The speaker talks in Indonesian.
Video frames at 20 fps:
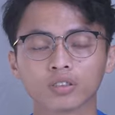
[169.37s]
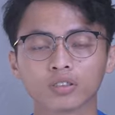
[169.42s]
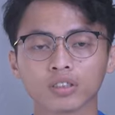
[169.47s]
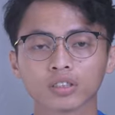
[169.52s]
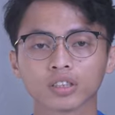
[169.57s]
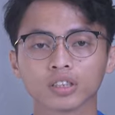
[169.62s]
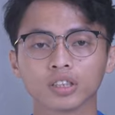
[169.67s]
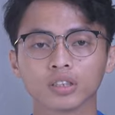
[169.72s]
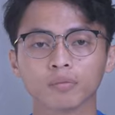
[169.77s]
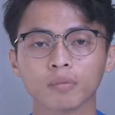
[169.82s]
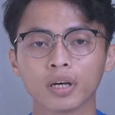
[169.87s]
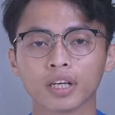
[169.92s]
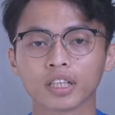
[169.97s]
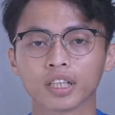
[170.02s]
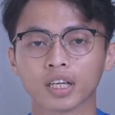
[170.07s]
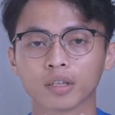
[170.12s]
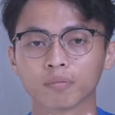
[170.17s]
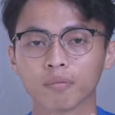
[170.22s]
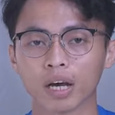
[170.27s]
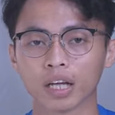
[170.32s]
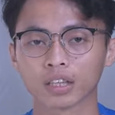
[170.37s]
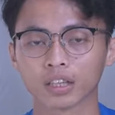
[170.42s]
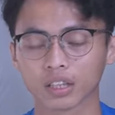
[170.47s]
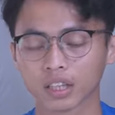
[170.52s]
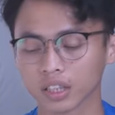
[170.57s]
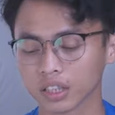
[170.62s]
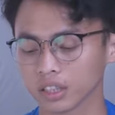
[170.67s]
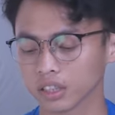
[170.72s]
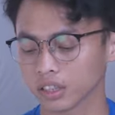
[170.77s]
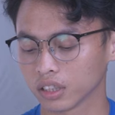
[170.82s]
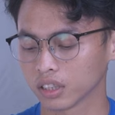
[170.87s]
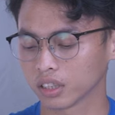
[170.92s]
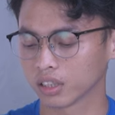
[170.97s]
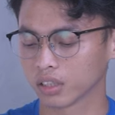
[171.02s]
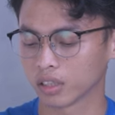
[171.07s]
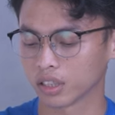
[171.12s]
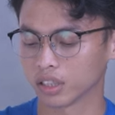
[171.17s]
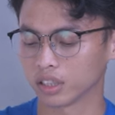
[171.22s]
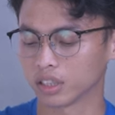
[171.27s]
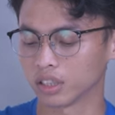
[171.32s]
terus di bagian button
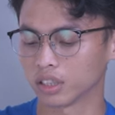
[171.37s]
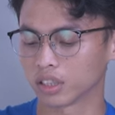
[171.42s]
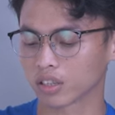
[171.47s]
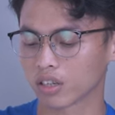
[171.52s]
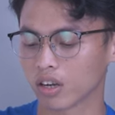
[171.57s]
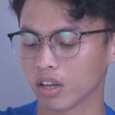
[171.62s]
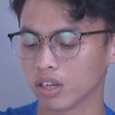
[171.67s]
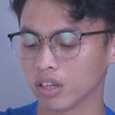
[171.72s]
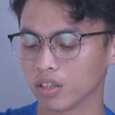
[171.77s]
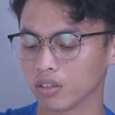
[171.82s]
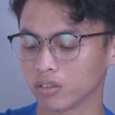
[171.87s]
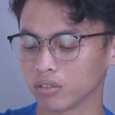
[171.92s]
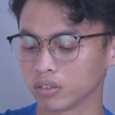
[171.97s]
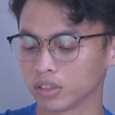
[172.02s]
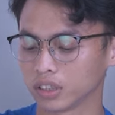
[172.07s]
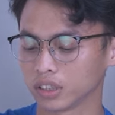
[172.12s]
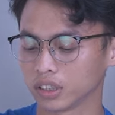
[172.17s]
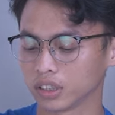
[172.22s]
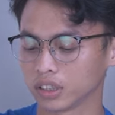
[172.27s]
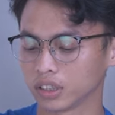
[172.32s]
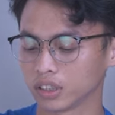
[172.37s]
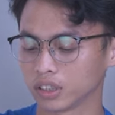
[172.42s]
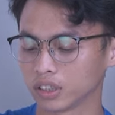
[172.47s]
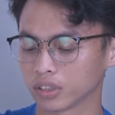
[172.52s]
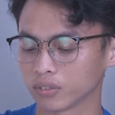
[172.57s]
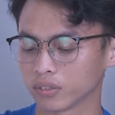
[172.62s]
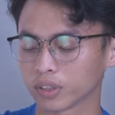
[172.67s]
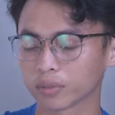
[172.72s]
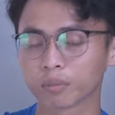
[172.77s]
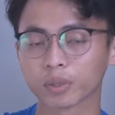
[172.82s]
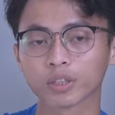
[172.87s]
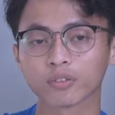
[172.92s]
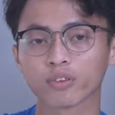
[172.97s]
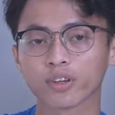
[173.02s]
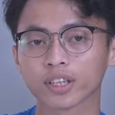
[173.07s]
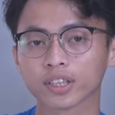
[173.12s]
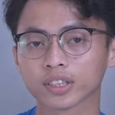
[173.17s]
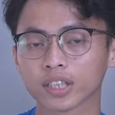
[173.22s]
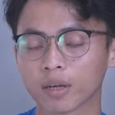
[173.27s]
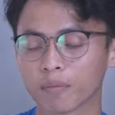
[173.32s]
Uh, kalau di Fitbit
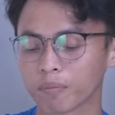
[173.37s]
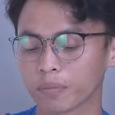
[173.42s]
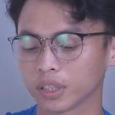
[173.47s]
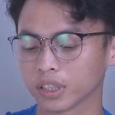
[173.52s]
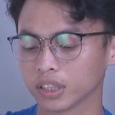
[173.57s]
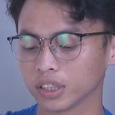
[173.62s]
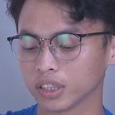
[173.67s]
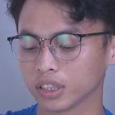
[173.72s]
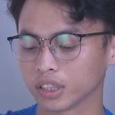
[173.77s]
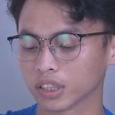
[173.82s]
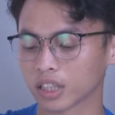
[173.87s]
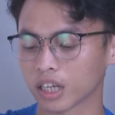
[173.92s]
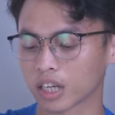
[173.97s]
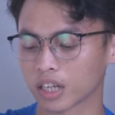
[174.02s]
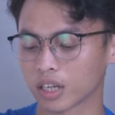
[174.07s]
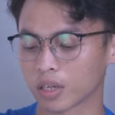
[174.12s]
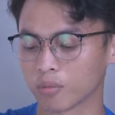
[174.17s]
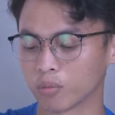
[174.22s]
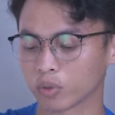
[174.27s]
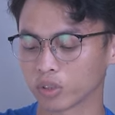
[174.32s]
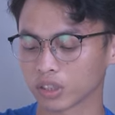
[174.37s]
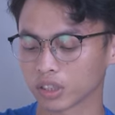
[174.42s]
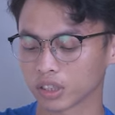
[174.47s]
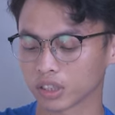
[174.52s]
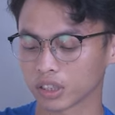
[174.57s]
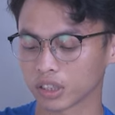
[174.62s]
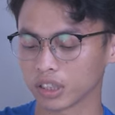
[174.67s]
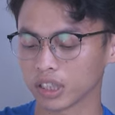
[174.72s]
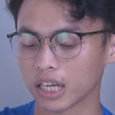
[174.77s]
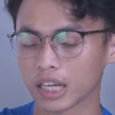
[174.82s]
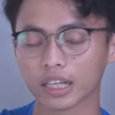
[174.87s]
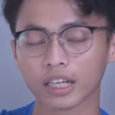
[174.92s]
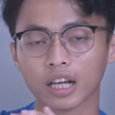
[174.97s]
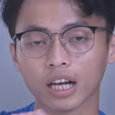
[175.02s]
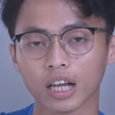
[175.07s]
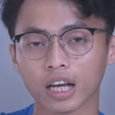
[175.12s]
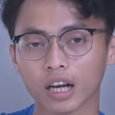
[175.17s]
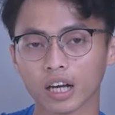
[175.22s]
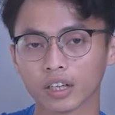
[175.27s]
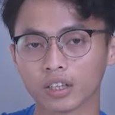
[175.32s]
Versa 4 ini karena ini
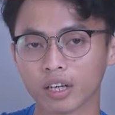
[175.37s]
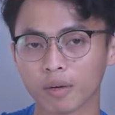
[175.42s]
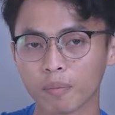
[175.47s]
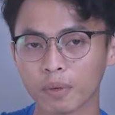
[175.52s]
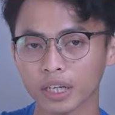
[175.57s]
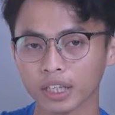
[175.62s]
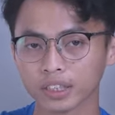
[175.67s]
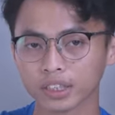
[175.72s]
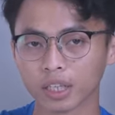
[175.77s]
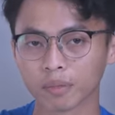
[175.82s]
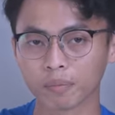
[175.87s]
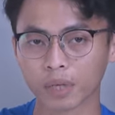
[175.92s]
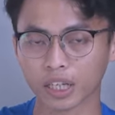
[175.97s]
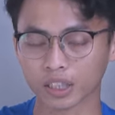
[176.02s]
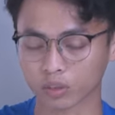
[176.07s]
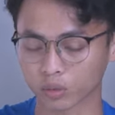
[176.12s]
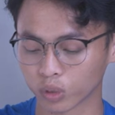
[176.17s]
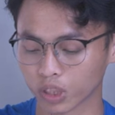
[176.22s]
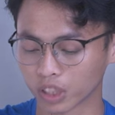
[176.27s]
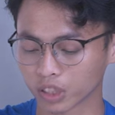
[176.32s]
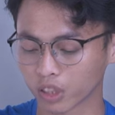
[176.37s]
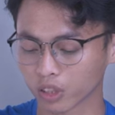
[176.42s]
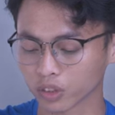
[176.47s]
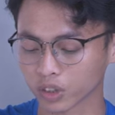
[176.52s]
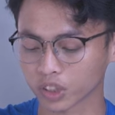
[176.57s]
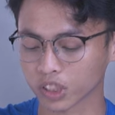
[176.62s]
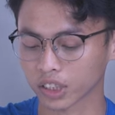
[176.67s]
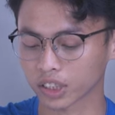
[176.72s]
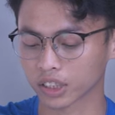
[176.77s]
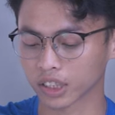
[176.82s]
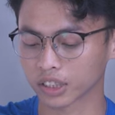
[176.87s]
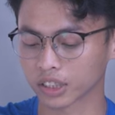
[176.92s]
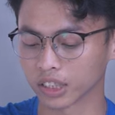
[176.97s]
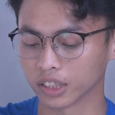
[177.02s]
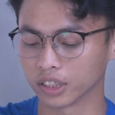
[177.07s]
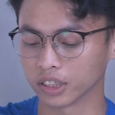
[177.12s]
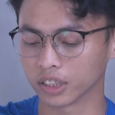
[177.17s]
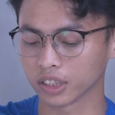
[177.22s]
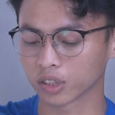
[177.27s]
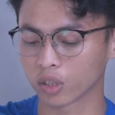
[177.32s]
adalah uh, apa jam yang udah touchscreen ya,
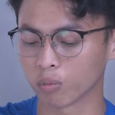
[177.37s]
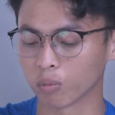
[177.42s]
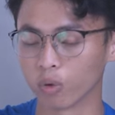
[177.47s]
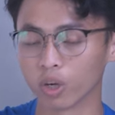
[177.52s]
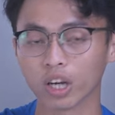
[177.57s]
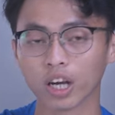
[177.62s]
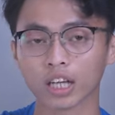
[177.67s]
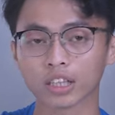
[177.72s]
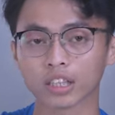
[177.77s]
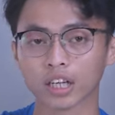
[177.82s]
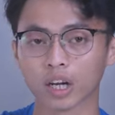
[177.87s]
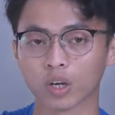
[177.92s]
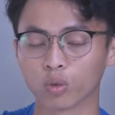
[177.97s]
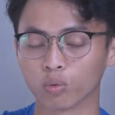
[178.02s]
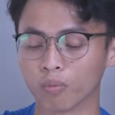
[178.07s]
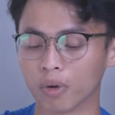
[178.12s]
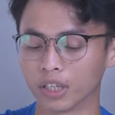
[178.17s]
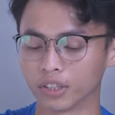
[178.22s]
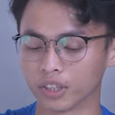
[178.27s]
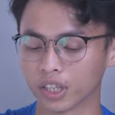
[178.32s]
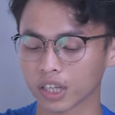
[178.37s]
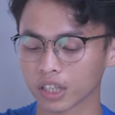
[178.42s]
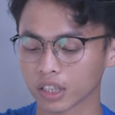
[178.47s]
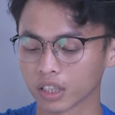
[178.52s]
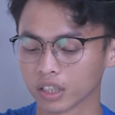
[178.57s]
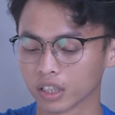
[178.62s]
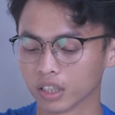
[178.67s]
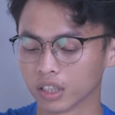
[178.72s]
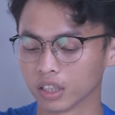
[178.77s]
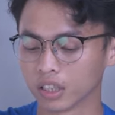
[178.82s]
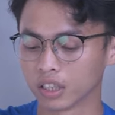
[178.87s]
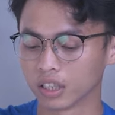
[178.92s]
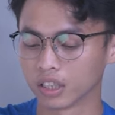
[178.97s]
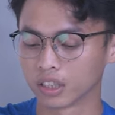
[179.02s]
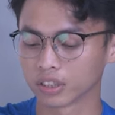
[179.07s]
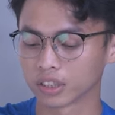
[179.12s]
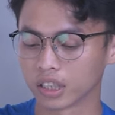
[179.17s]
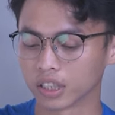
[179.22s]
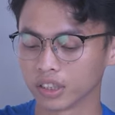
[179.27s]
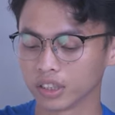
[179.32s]
jadi tombolnya nggak terlalu banyak.
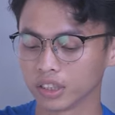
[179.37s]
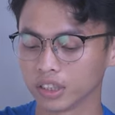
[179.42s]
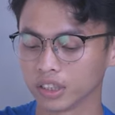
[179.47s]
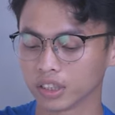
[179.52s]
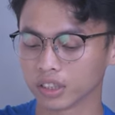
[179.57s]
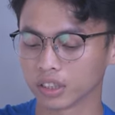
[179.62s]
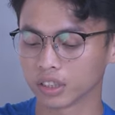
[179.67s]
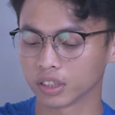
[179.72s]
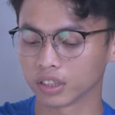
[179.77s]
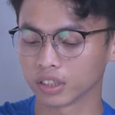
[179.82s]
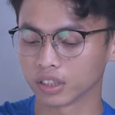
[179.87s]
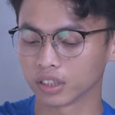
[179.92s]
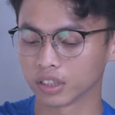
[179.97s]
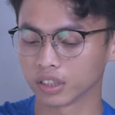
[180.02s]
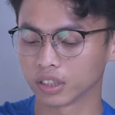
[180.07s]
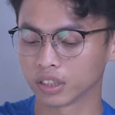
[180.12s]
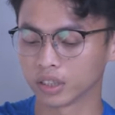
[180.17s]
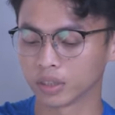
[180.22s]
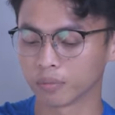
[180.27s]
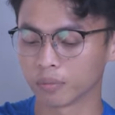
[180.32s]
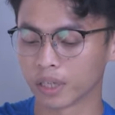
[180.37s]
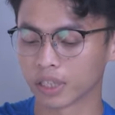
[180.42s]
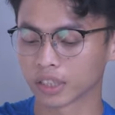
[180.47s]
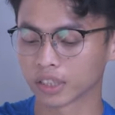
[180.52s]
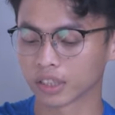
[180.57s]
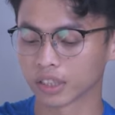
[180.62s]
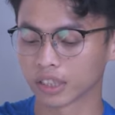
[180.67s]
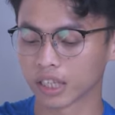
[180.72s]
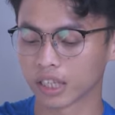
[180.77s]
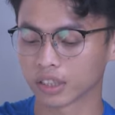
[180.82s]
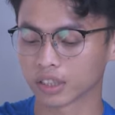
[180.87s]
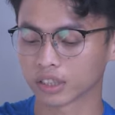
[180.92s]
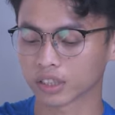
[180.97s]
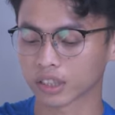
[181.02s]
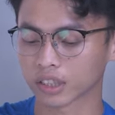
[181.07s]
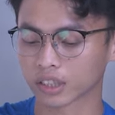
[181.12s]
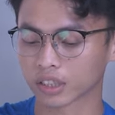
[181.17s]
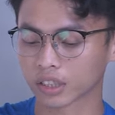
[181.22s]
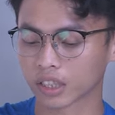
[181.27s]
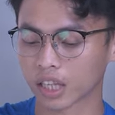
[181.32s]
Jadi di bagian